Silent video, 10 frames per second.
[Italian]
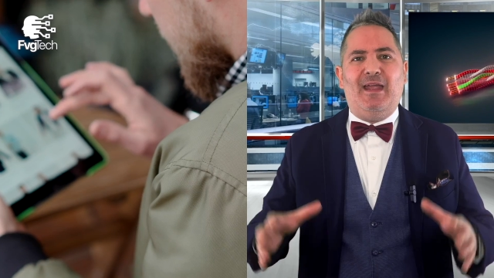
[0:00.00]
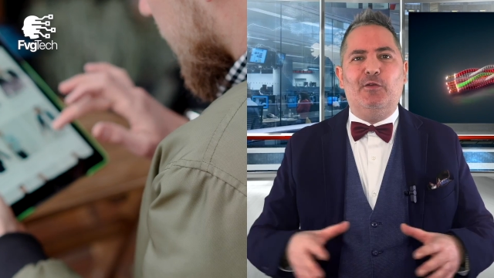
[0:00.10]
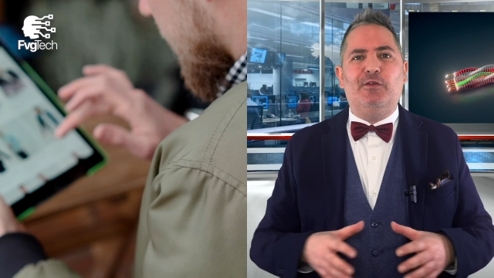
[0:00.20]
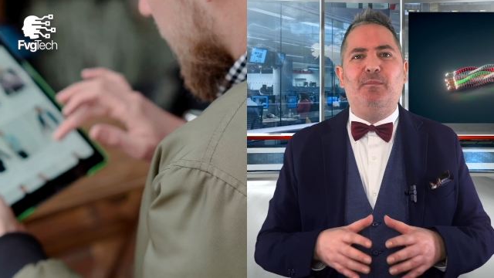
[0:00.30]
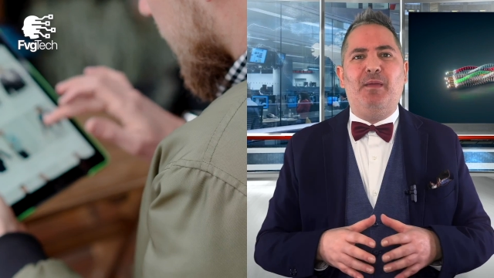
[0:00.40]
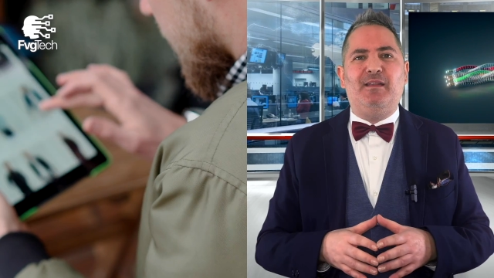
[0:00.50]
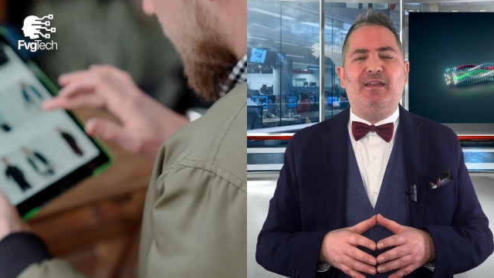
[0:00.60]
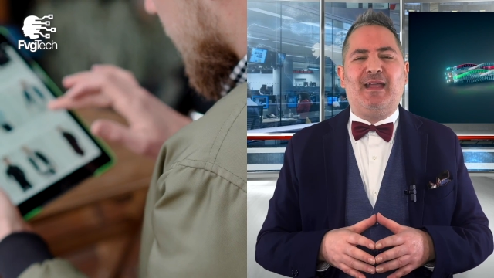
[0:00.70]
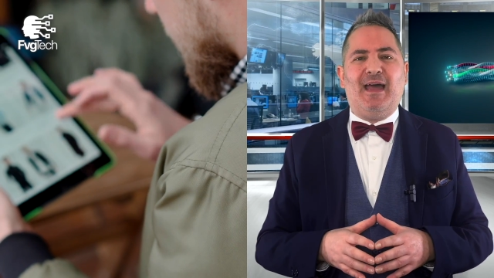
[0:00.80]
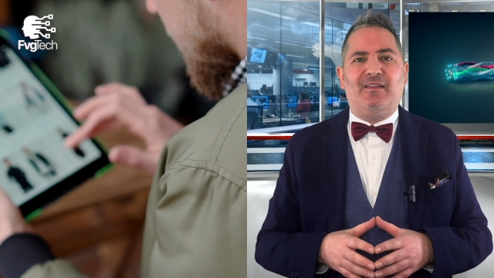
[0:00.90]
non
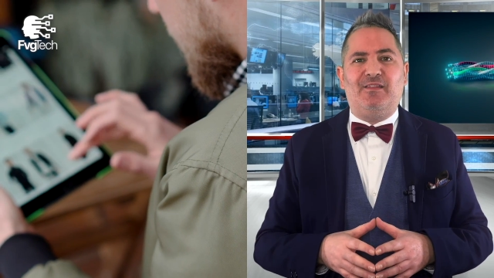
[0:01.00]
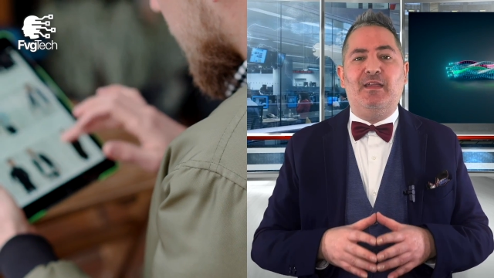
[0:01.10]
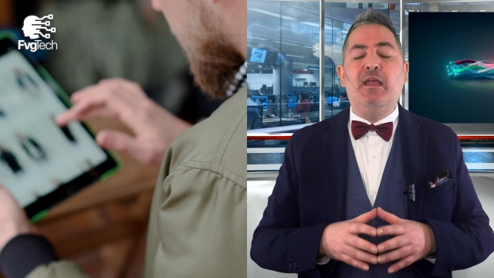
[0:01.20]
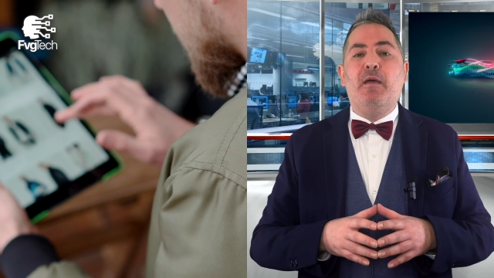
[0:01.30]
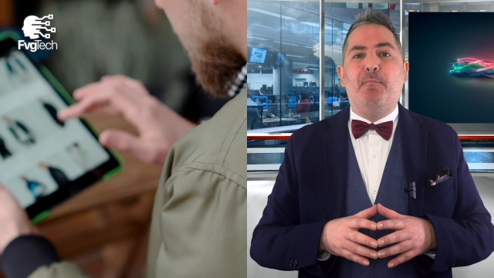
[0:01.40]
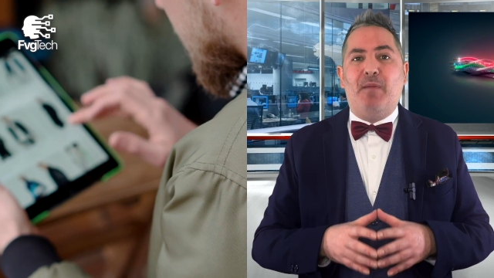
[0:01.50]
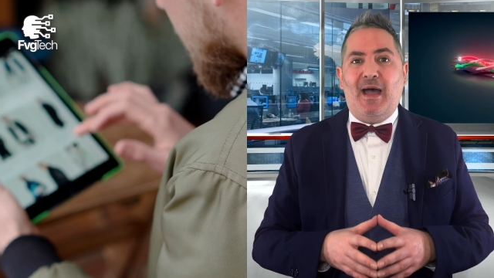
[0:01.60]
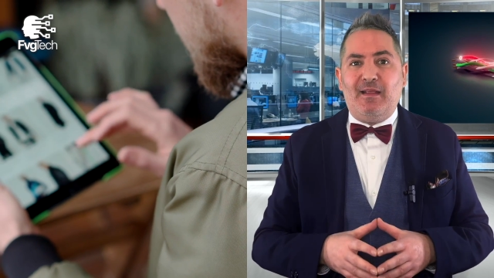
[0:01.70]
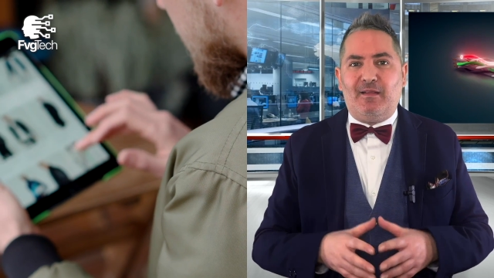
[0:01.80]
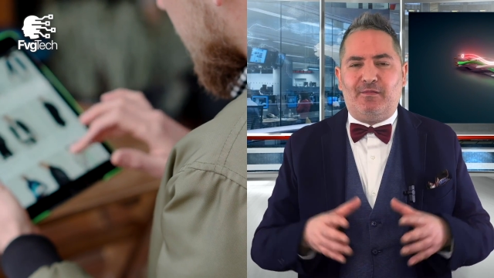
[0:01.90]
dimenticarsi
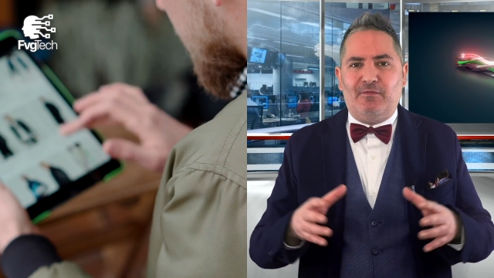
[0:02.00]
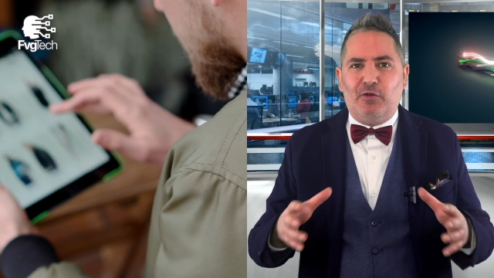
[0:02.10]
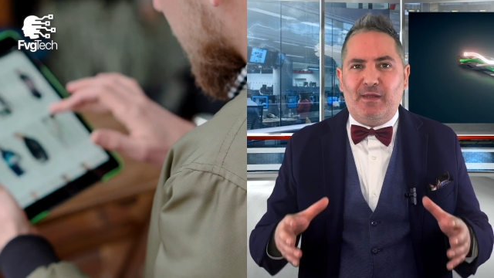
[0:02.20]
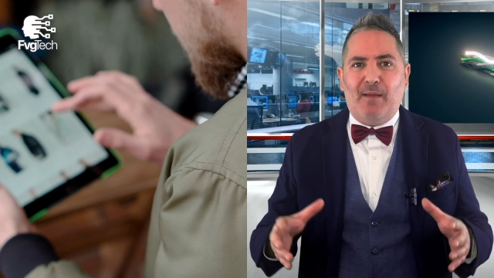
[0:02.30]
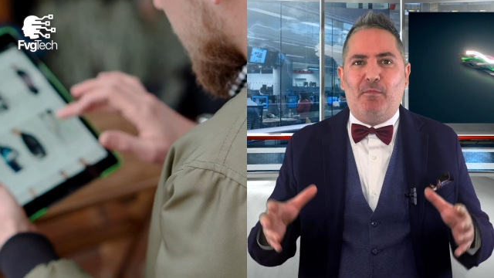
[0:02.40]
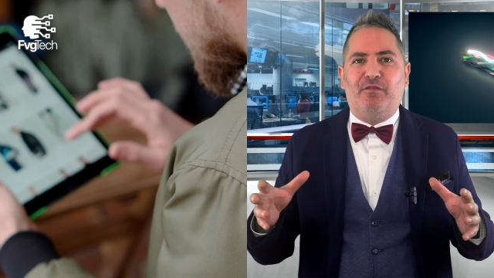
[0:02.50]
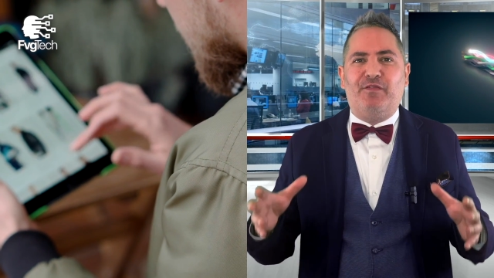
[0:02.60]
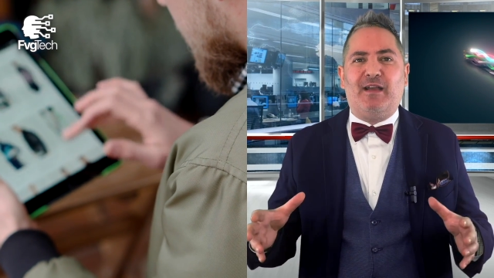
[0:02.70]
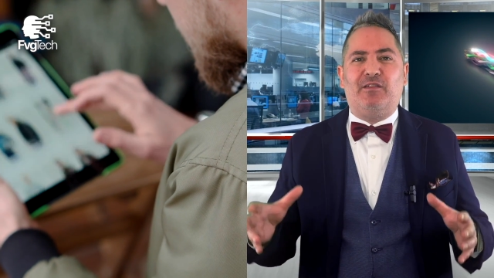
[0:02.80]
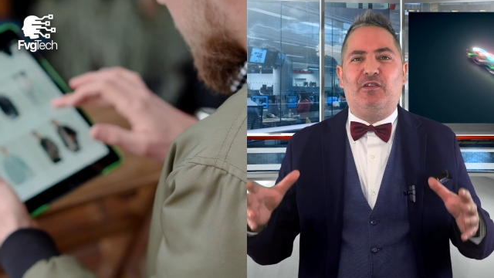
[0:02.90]
mai che se vogliamo
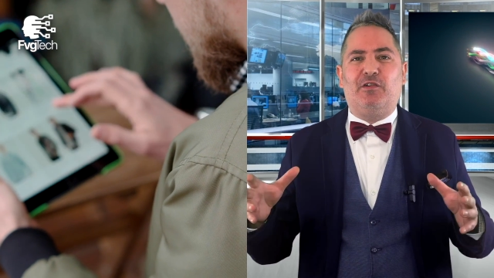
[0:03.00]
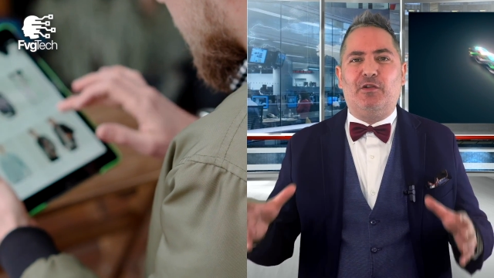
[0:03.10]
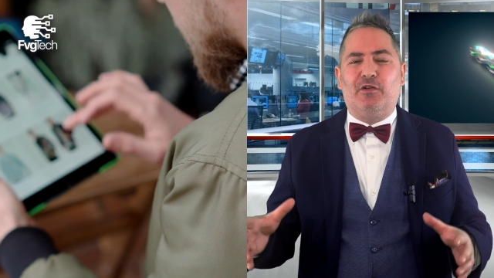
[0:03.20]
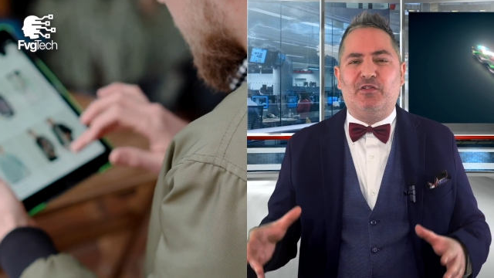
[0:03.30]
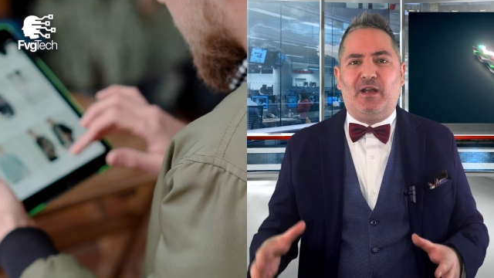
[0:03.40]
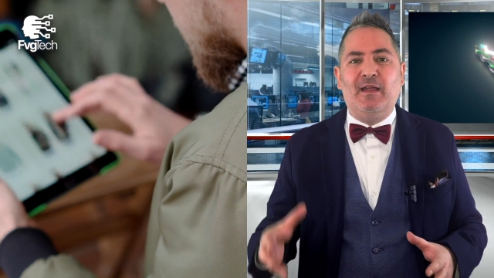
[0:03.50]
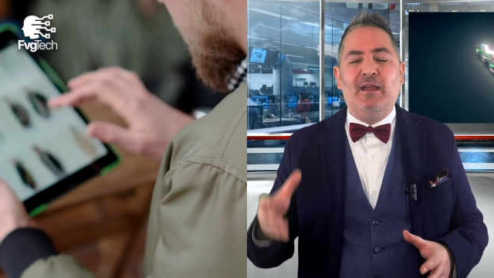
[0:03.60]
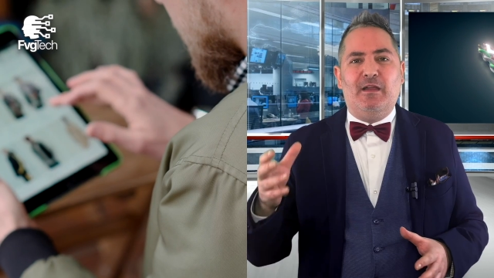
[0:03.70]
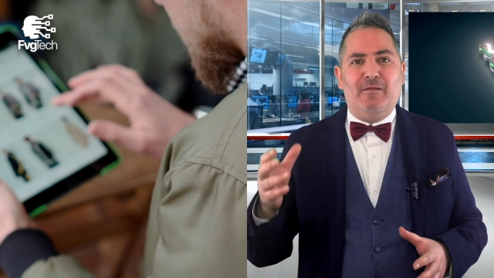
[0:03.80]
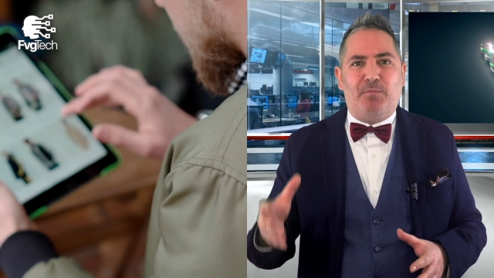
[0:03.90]
farci conoscere
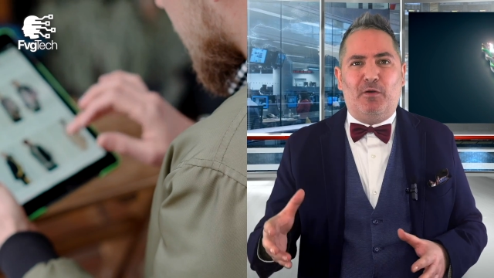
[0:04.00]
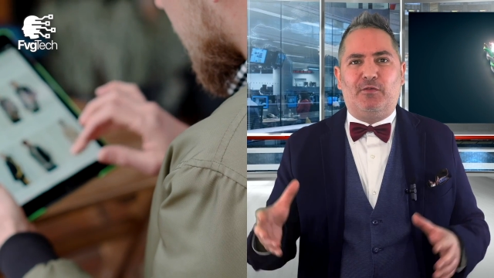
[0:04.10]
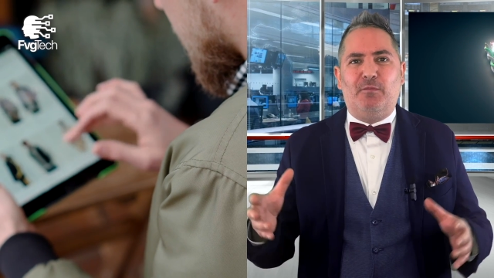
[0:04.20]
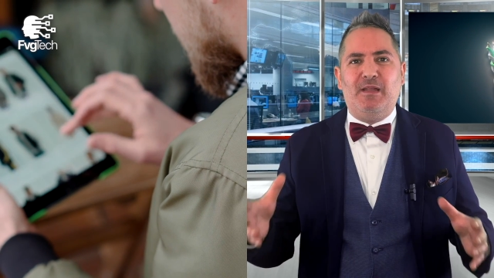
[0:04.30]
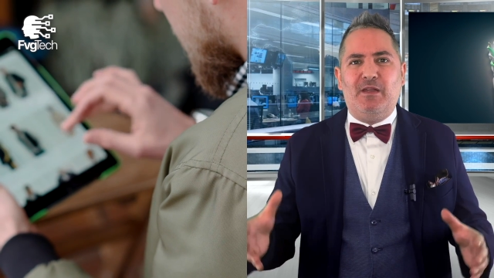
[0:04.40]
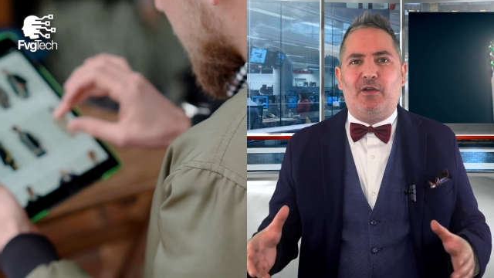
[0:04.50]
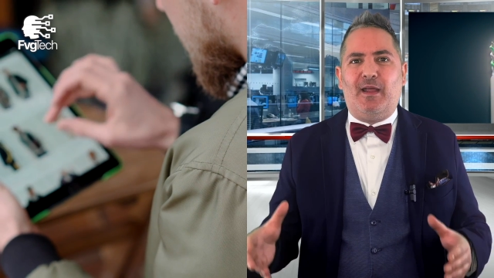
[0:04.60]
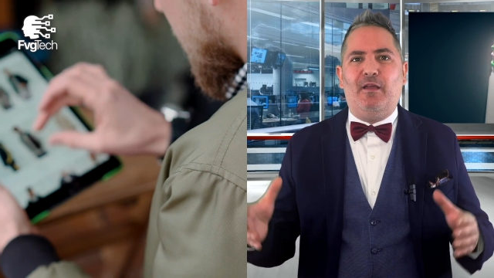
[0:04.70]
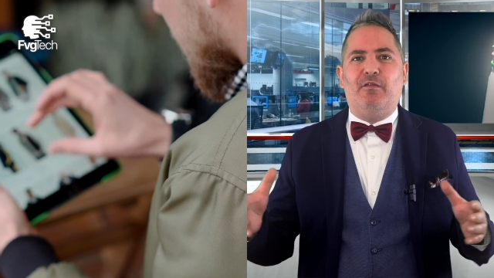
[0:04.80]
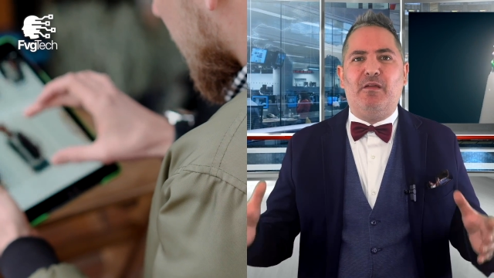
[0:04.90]
il posto migliore
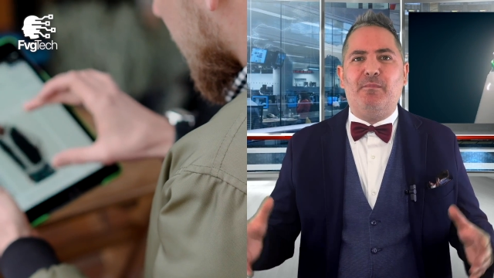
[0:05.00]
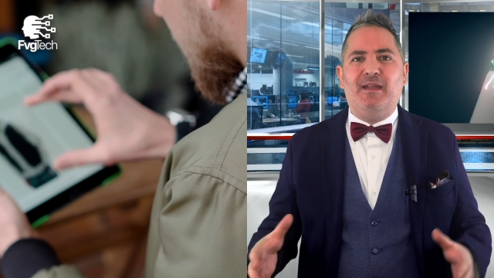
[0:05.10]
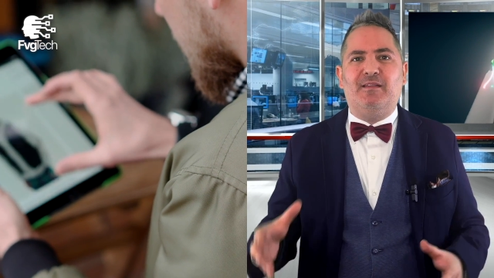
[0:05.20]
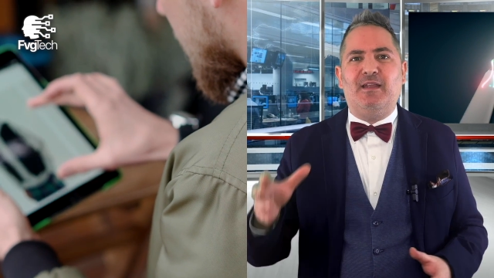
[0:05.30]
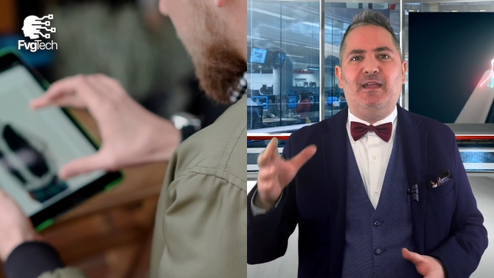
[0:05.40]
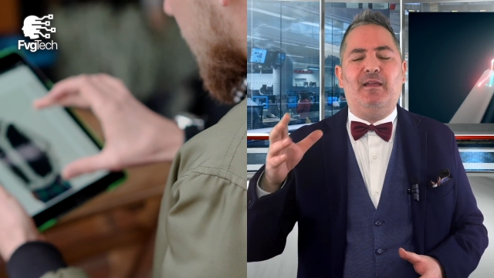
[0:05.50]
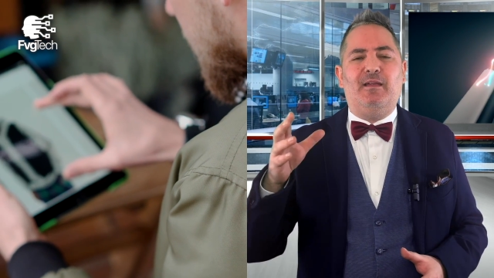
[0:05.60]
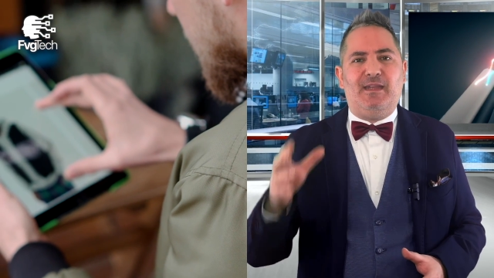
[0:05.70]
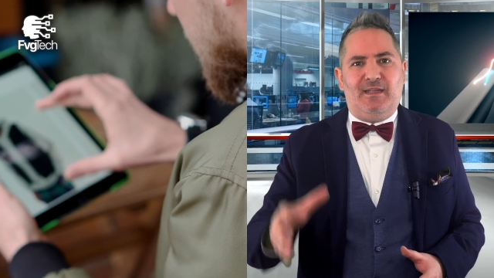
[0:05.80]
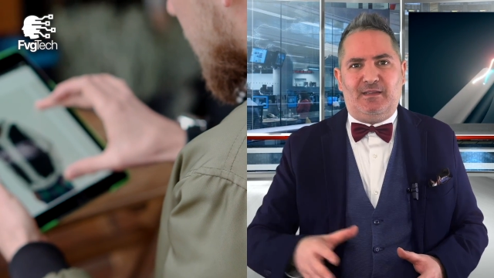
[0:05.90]
è ovviamente
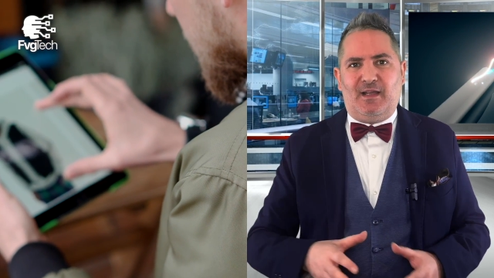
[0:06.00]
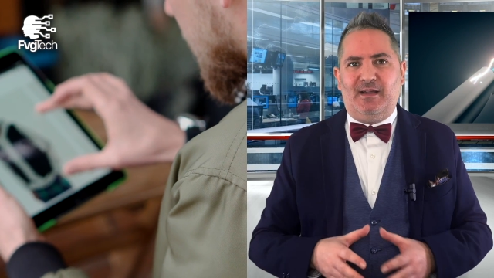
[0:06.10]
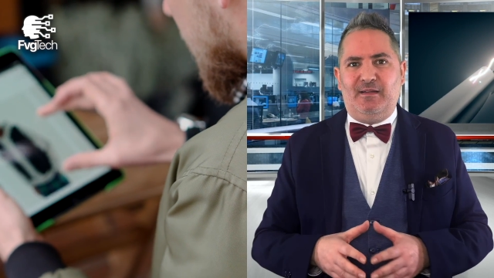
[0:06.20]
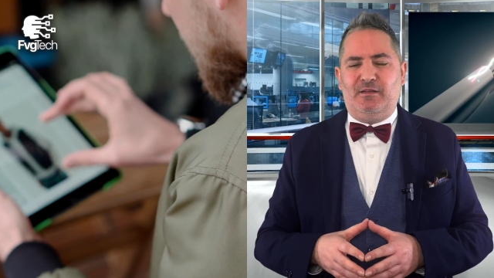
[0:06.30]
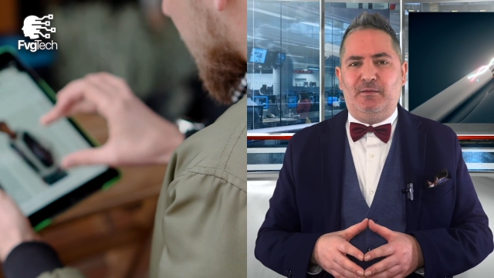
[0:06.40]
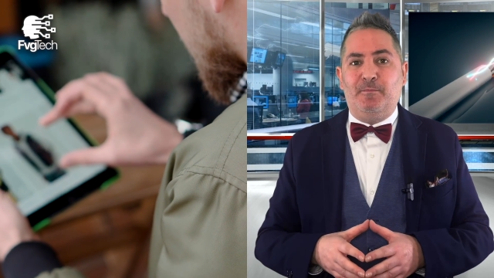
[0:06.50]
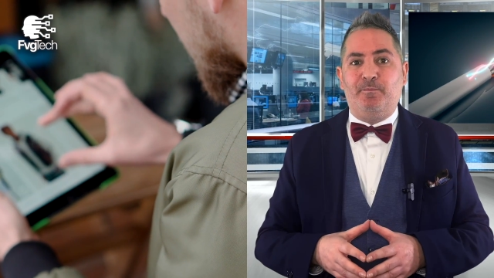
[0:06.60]
internet.